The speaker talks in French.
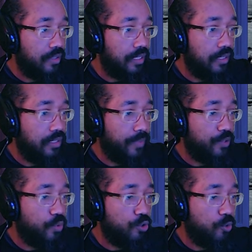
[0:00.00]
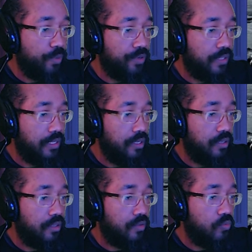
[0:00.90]
C'est pas celui que je pense,
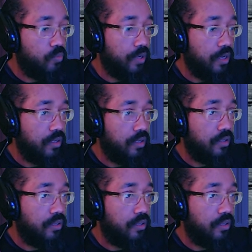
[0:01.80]
si pas